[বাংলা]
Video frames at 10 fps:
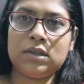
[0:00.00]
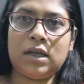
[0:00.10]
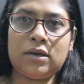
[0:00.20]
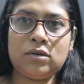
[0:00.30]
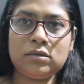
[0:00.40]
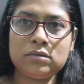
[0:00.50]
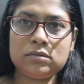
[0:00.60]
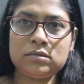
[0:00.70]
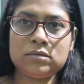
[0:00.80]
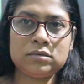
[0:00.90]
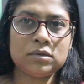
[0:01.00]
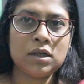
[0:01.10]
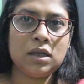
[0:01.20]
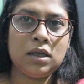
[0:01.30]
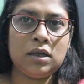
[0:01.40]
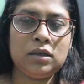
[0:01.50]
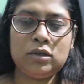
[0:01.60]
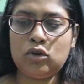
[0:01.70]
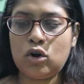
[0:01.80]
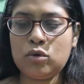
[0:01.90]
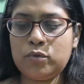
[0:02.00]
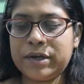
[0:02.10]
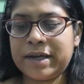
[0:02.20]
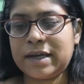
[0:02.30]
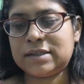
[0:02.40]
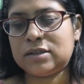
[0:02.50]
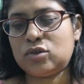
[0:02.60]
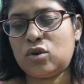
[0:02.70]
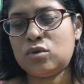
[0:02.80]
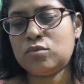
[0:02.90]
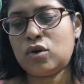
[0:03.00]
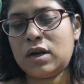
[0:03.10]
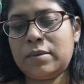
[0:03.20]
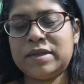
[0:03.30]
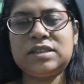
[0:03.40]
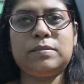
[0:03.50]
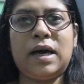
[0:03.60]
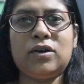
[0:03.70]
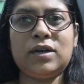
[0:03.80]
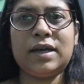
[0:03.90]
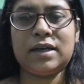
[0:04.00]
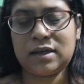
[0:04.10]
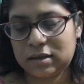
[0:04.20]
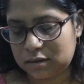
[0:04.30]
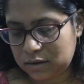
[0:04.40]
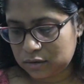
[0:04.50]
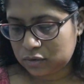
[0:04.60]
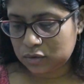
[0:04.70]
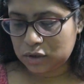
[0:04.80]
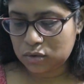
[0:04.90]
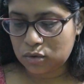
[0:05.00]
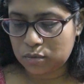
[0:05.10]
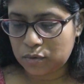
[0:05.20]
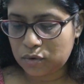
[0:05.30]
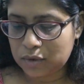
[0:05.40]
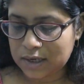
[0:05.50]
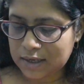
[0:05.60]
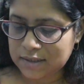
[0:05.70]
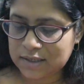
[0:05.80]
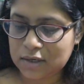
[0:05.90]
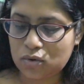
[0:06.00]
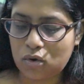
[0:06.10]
দেখো নরম হয়ে গেছে নরম কলা বেশি ভালো লাগে না কিন্তু কি করব ওনার কাছে আর